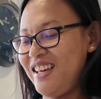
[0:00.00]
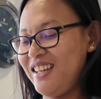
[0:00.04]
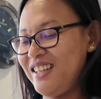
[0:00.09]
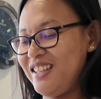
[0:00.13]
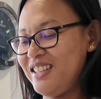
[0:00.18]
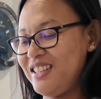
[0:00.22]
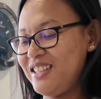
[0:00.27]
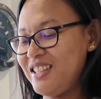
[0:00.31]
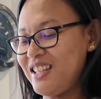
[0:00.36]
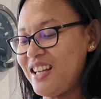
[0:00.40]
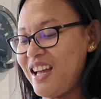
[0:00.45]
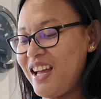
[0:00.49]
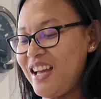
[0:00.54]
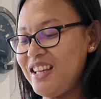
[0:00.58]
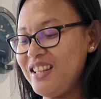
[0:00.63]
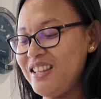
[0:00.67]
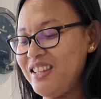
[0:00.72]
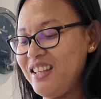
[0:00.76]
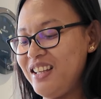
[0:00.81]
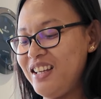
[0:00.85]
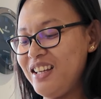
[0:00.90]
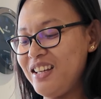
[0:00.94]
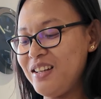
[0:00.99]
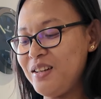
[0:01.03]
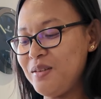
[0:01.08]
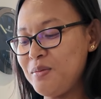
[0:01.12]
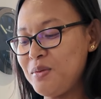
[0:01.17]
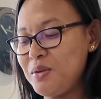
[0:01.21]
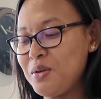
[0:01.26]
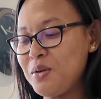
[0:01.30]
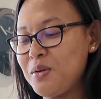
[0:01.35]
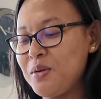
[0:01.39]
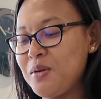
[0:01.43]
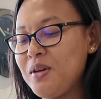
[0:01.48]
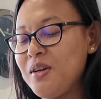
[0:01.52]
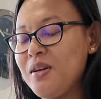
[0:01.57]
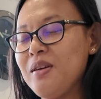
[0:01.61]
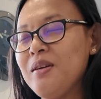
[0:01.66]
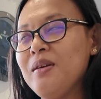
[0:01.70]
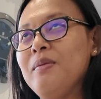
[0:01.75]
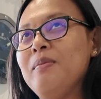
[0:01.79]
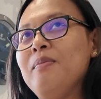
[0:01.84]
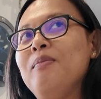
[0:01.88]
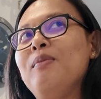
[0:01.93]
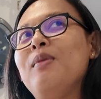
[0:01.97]
Exciting! Alam nyo,
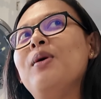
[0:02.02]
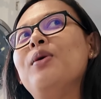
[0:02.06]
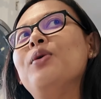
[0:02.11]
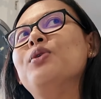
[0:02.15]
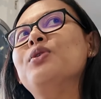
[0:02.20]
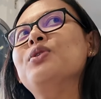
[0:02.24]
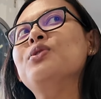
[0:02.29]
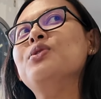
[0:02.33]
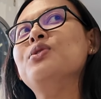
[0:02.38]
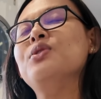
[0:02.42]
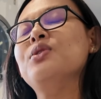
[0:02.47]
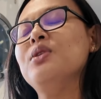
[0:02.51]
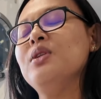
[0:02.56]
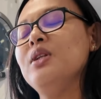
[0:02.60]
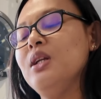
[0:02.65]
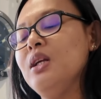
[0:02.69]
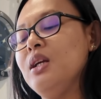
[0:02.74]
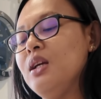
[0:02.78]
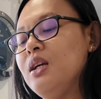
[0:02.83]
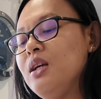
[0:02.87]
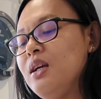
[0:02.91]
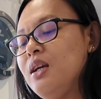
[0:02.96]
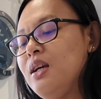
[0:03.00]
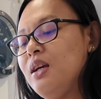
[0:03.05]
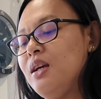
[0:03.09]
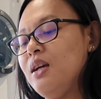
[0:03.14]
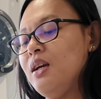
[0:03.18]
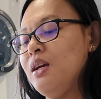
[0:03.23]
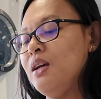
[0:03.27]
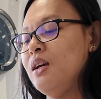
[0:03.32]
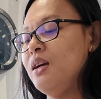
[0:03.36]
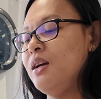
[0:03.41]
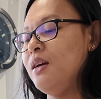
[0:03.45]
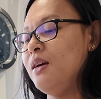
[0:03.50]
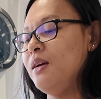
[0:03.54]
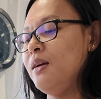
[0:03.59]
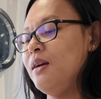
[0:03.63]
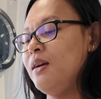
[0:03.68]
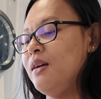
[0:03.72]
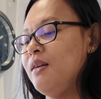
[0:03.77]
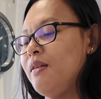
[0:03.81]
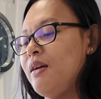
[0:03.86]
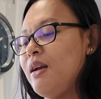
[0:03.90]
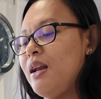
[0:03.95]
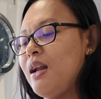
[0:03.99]
mostly
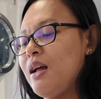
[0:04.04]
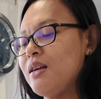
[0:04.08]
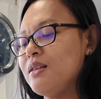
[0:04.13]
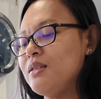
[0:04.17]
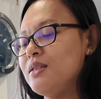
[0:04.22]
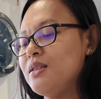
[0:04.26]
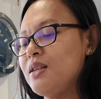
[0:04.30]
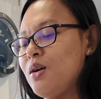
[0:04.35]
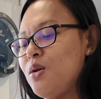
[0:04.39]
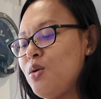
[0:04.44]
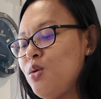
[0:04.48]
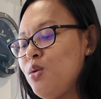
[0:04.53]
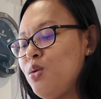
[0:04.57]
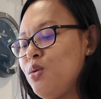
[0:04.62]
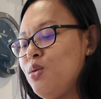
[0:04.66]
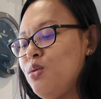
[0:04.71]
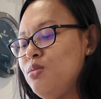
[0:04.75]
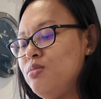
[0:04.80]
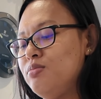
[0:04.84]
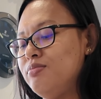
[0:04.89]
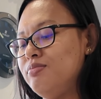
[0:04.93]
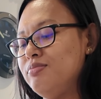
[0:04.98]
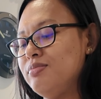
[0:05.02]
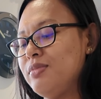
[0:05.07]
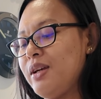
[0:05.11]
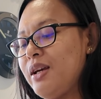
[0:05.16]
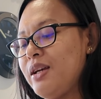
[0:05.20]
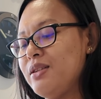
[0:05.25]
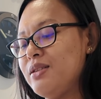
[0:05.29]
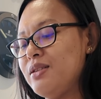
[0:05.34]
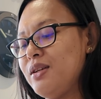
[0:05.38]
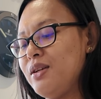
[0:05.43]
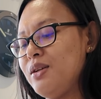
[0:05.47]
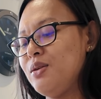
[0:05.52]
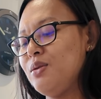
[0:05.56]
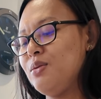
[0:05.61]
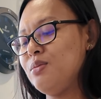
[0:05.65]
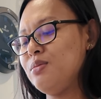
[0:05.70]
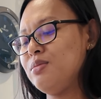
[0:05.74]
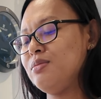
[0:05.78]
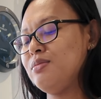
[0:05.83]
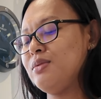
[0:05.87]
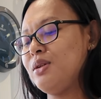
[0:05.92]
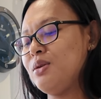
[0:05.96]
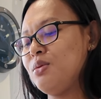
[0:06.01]
relax ako kesa
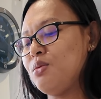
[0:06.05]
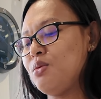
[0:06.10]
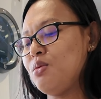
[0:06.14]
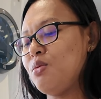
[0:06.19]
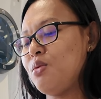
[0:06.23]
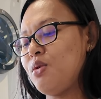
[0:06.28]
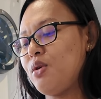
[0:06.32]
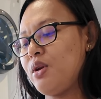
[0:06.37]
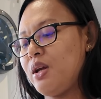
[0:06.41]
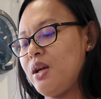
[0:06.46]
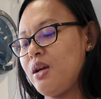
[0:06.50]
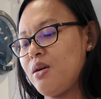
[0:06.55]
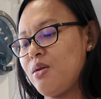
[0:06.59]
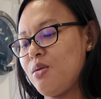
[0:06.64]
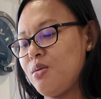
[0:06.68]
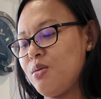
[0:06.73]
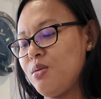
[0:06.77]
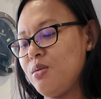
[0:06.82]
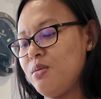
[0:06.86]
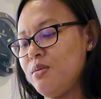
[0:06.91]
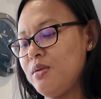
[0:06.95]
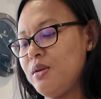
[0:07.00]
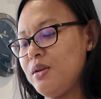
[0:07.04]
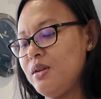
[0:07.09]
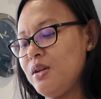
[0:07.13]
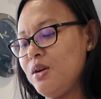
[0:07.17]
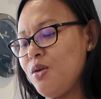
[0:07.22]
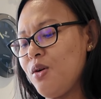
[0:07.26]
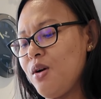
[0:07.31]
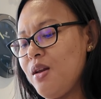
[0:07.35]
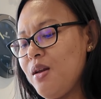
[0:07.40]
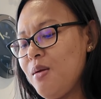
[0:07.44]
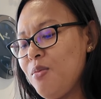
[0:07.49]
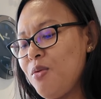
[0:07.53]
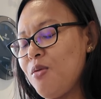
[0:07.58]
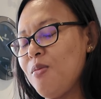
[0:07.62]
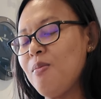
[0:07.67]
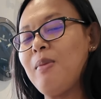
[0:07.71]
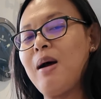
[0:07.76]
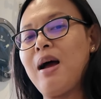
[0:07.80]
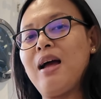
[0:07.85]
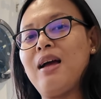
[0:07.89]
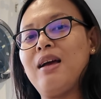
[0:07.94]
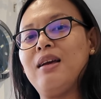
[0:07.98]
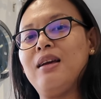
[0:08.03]
yung nagwo-worry ako. Hindi ko alam kung
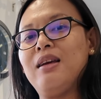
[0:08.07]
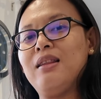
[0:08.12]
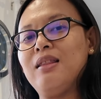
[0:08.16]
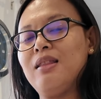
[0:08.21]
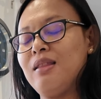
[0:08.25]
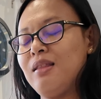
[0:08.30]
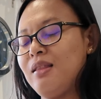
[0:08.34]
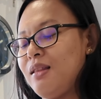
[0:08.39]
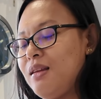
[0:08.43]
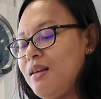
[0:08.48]
bakit.